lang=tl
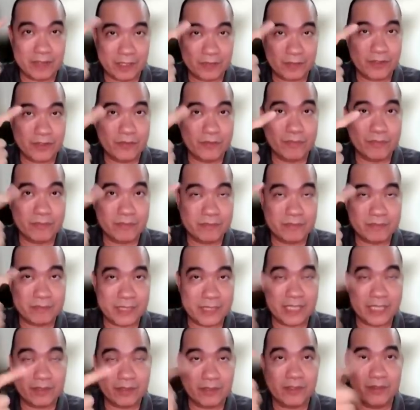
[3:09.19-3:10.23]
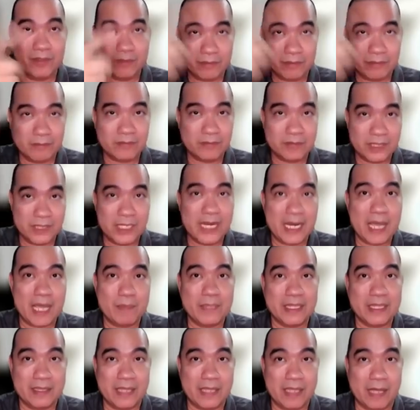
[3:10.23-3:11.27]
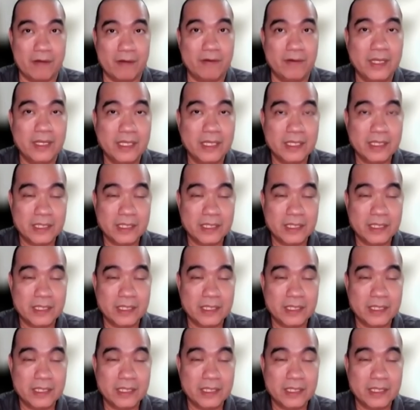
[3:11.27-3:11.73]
ito yung ito yung ginamit daw